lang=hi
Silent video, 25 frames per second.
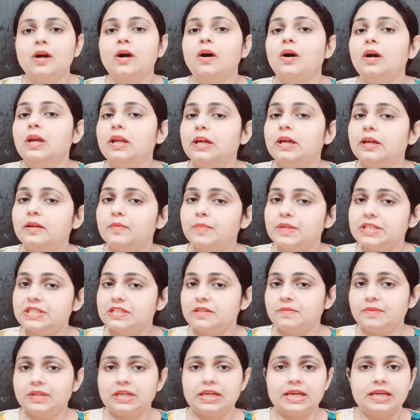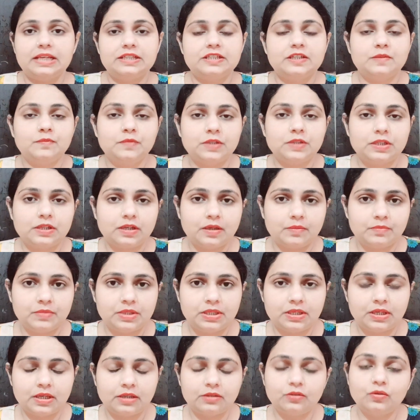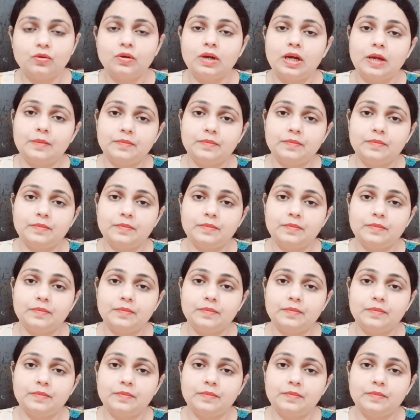और अगर बच्चे में कैल्शियम की कमी है तो